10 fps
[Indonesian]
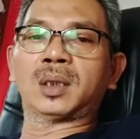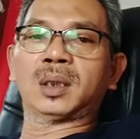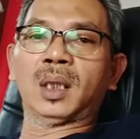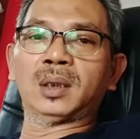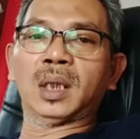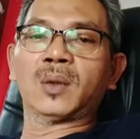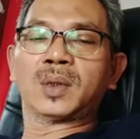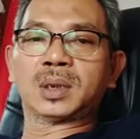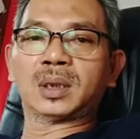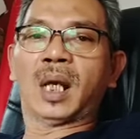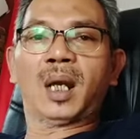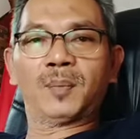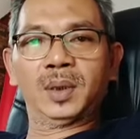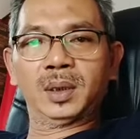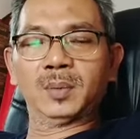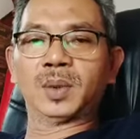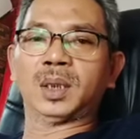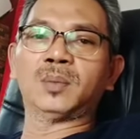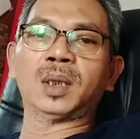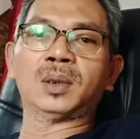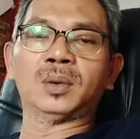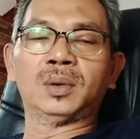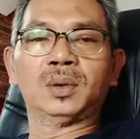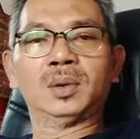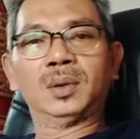radikal teroris ditangkapi begini begitu.